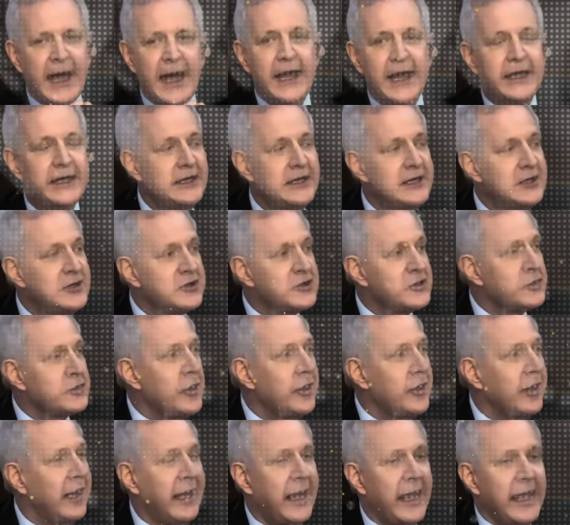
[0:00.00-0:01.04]
a
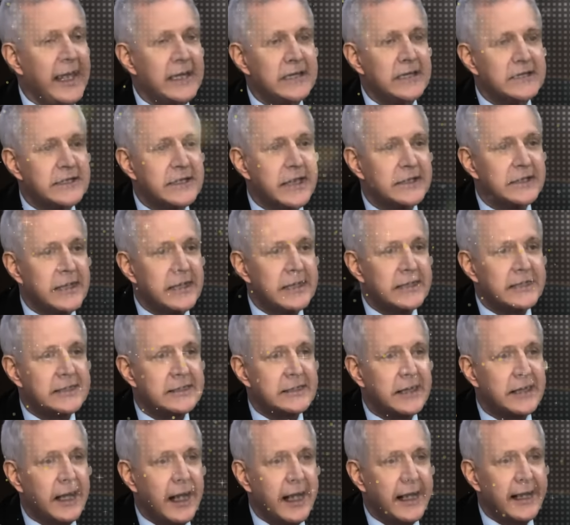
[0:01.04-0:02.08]
insolência
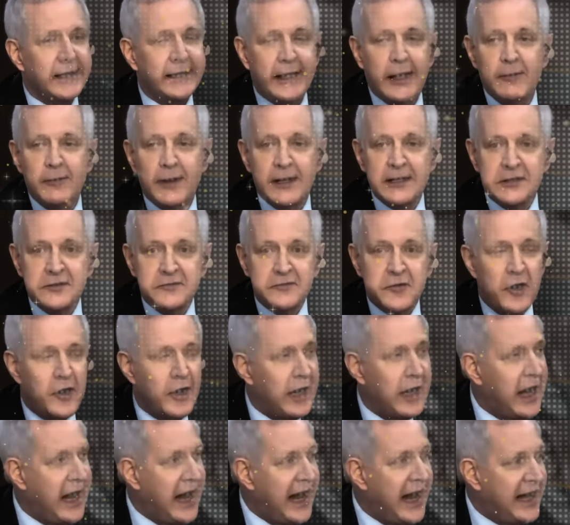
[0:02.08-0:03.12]
desse cara que é um
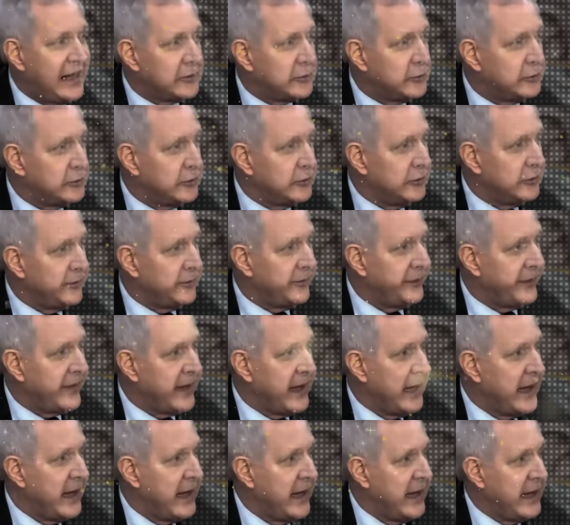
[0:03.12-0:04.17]
advogado.
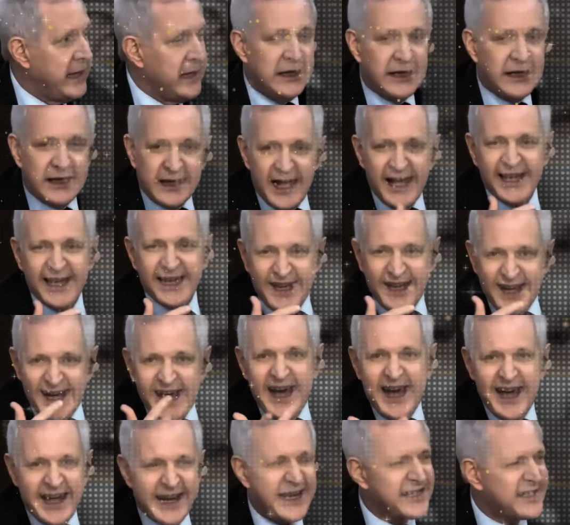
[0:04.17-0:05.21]
E que é
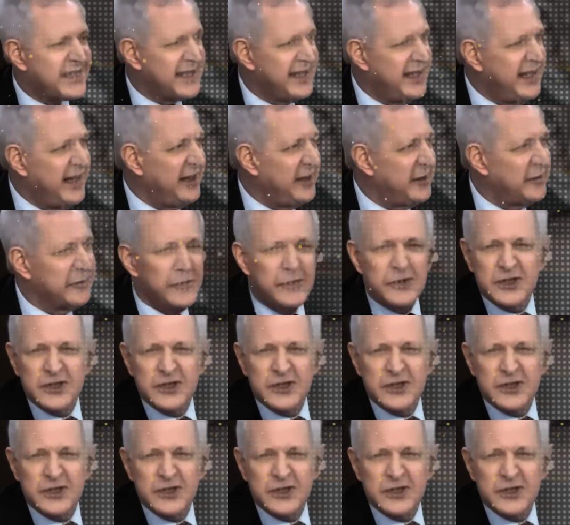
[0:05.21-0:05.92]
cara, assim,